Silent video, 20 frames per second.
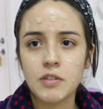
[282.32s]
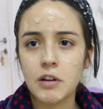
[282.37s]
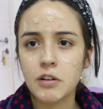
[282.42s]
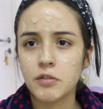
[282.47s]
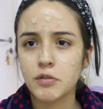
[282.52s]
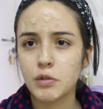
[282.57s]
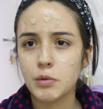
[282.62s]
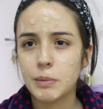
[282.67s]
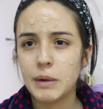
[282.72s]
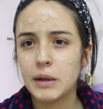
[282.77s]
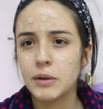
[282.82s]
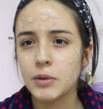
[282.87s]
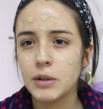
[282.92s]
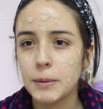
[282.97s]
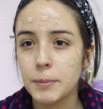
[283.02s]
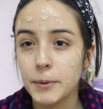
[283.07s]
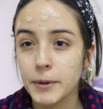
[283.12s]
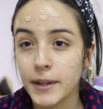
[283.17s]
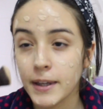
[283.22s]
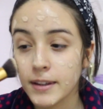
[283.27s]
Tiveram um barulho
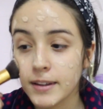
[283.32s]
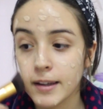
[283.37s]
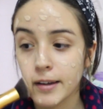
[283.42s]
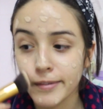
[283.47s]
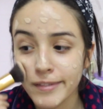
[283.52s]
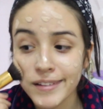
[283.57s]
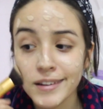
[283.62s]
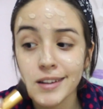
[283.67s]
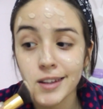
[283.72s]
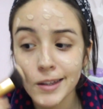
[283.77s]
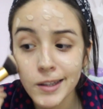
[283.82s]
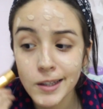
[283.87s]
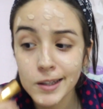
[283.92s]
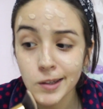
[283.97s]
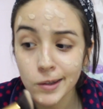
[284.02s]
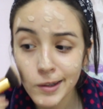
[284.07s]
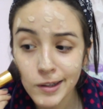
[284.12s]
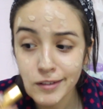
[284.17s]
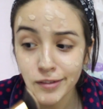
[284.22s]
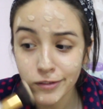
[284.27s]
é porque tá
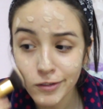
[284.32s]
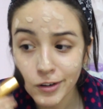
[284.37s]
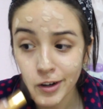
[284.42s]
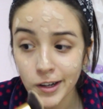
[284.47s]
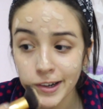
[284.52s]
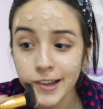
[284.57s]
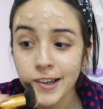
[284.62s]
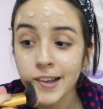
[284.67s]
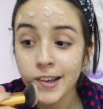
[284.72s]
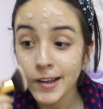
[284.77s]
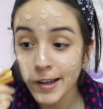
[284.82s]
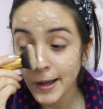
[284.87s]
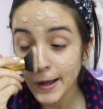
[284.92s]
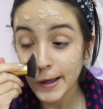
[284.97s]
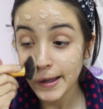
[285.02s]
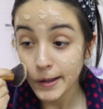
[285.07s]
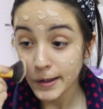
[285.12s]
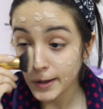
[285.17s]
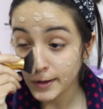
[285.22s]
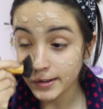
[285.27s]
ventando lá fora.
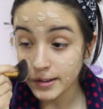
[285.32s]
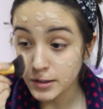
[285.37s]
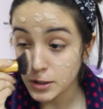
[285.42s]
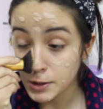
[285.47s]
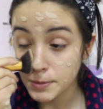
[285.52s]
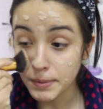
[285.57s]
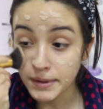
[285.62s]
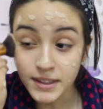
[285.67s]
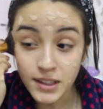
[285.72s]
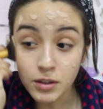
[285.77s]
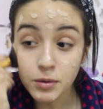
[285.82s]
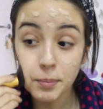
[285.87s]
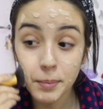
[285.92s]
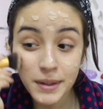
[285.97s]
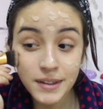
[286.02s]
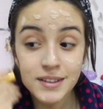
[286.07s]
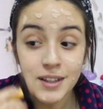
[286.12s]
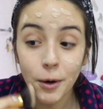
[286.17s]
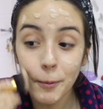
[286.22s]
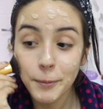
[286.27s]
E eu decidi passar com
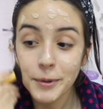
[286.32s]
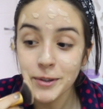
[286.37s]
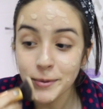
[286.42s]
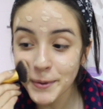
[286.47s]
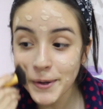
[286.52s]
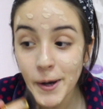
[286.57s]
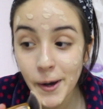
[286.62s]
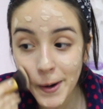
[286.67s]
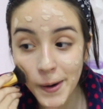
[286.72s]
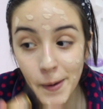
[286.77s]
pincel mesmo.